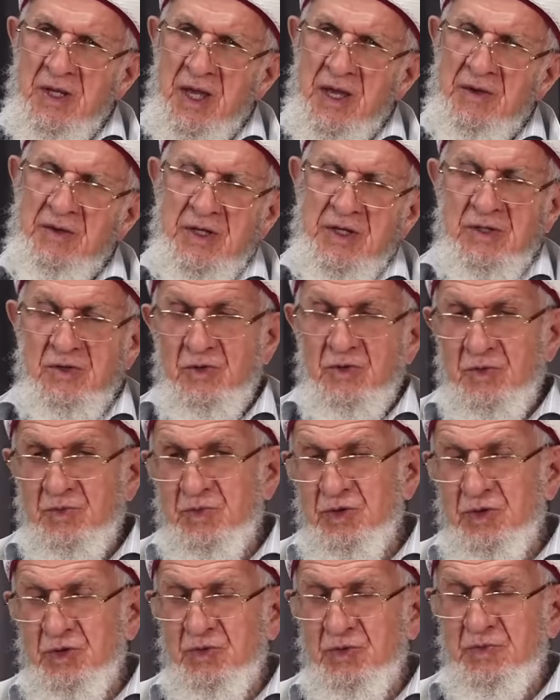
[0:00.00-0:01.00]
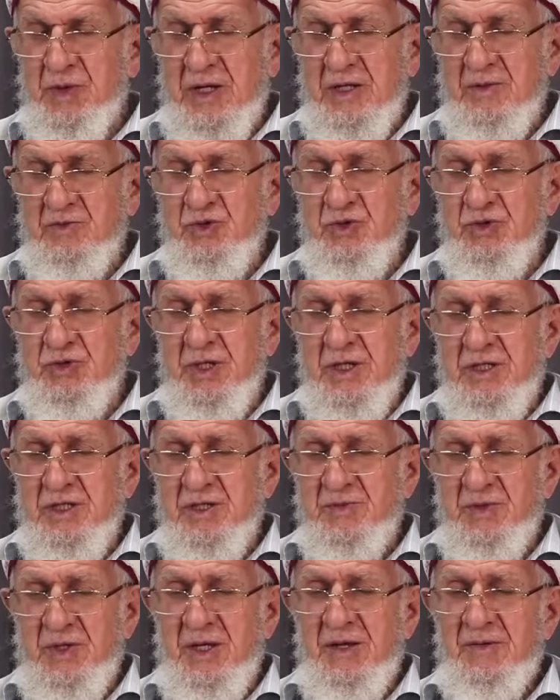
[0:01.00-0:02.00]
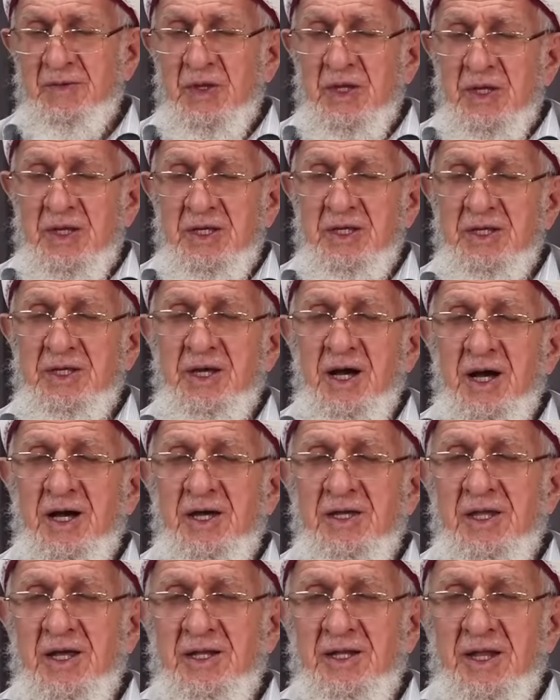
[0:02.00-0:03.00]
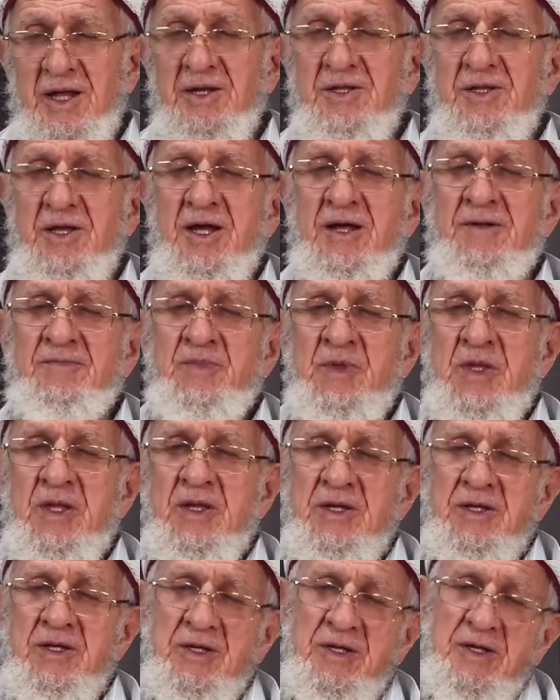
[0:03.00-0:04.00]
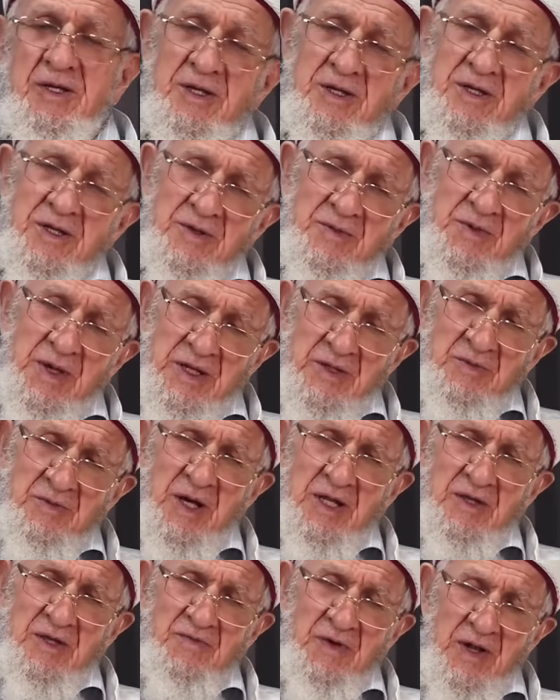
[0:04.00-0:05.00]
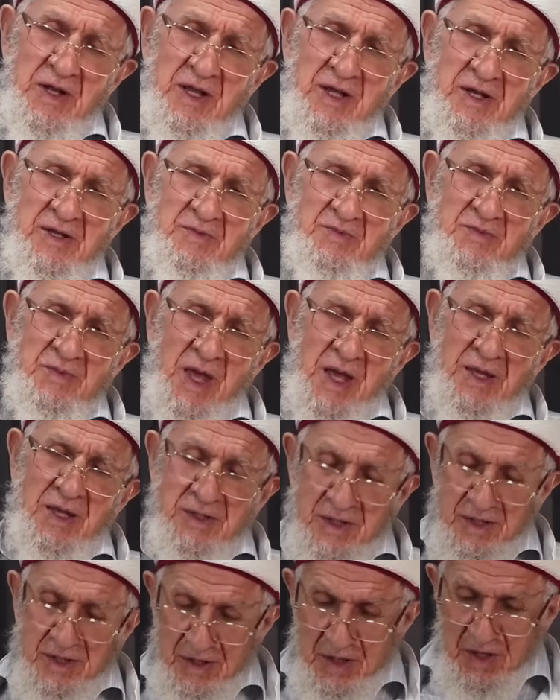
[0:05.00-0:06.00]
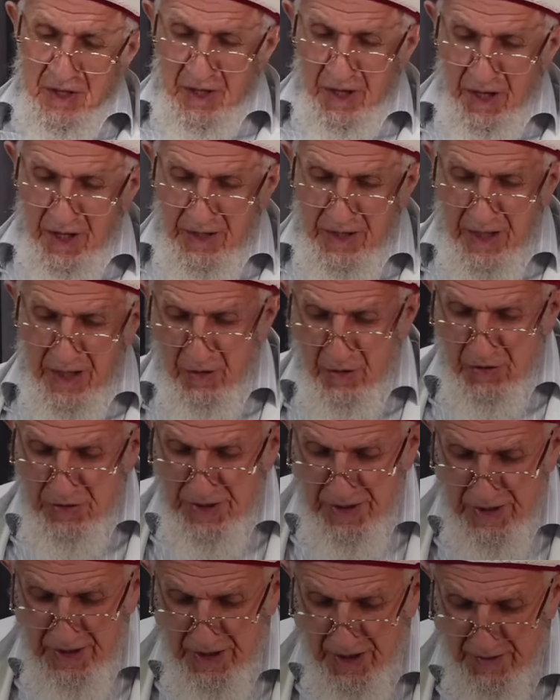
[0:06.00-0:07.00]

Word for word: Evet bu benim sünnetimi ihya edenler de e, benim halifelerimdendir. Allah onları